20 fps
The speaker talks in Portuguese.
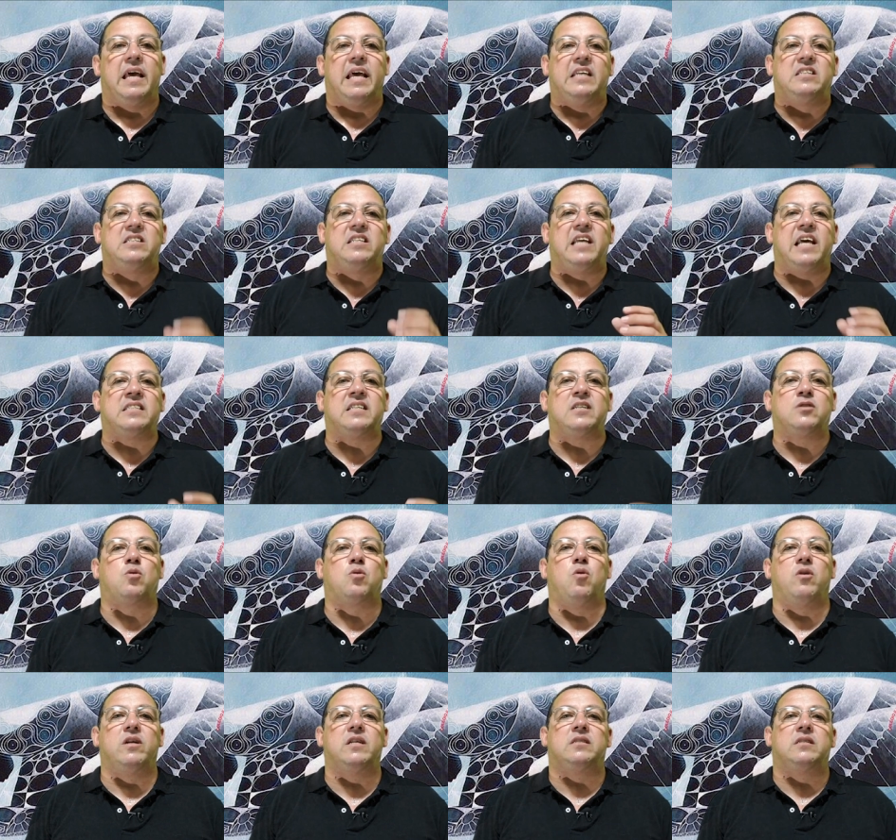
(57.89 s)
E se essas
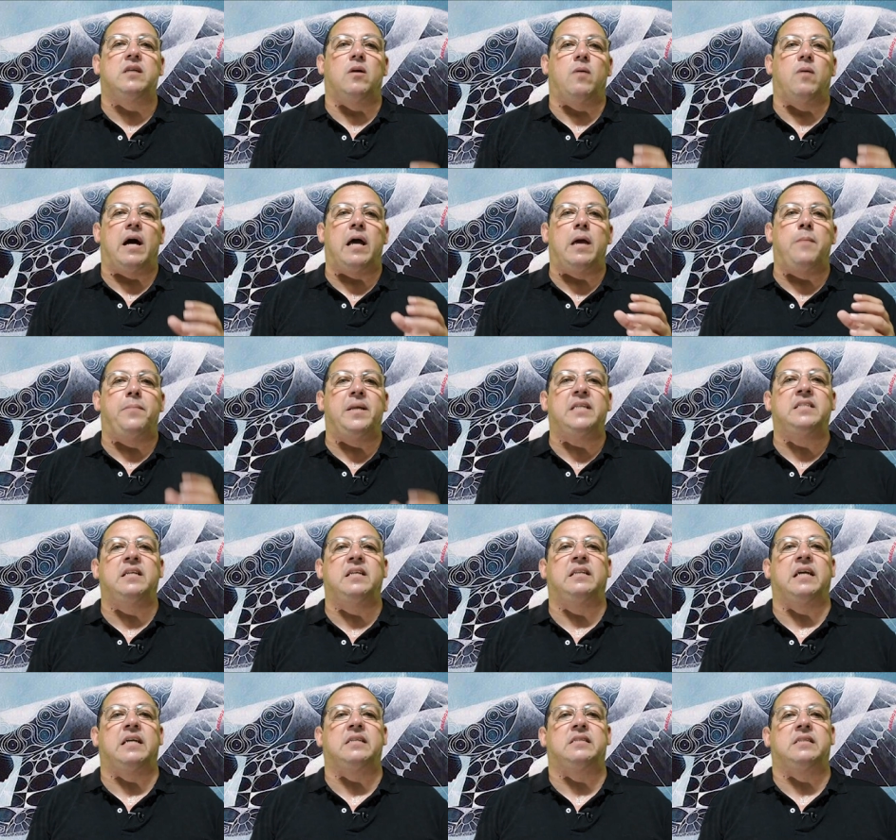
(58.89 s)
cores são a
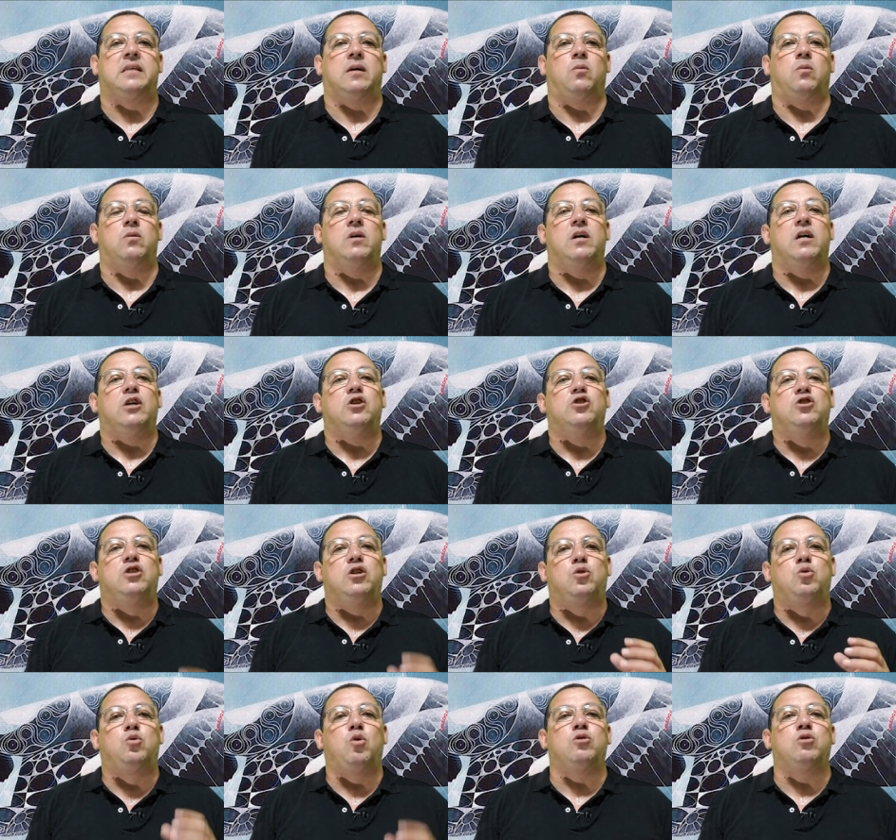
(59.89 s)
representação de
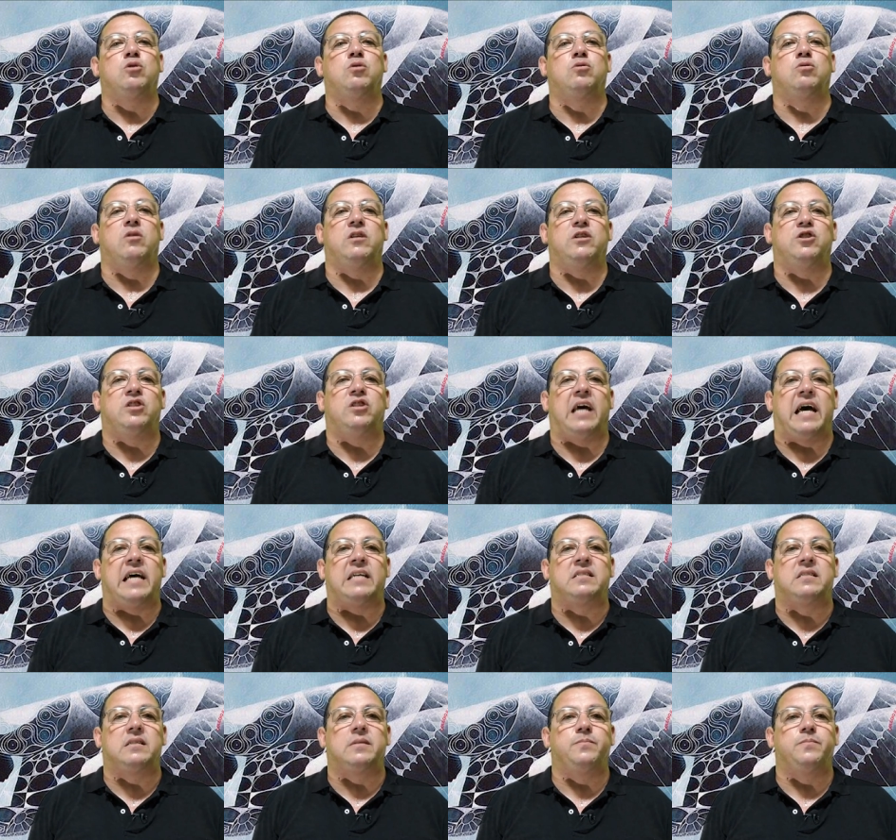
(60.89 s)
todos os
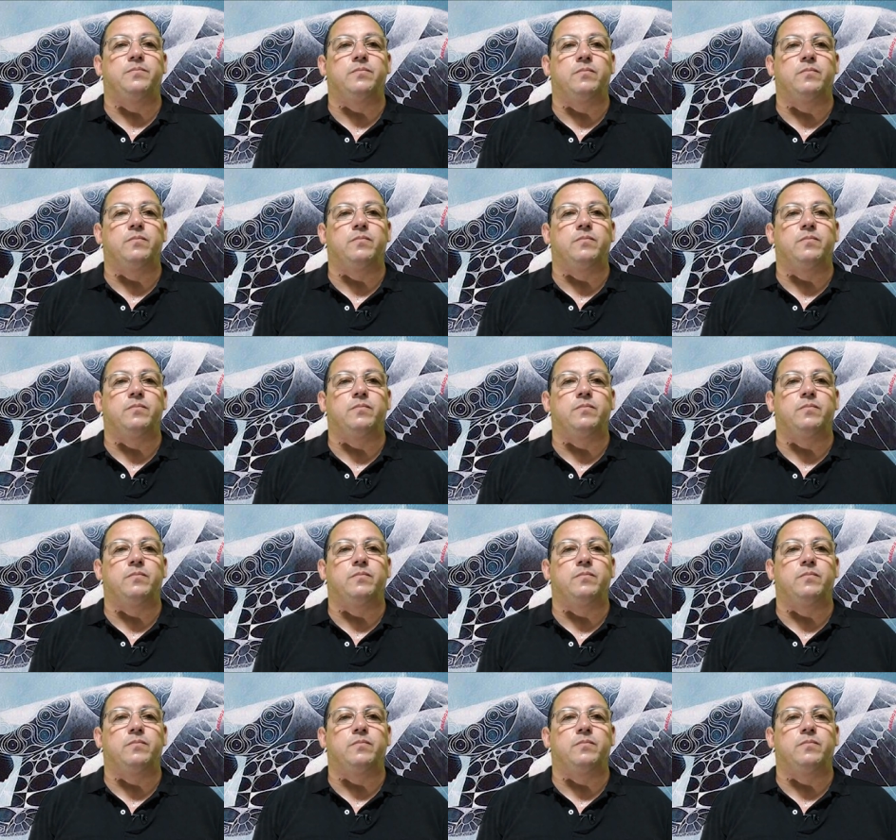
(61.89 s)
orixás,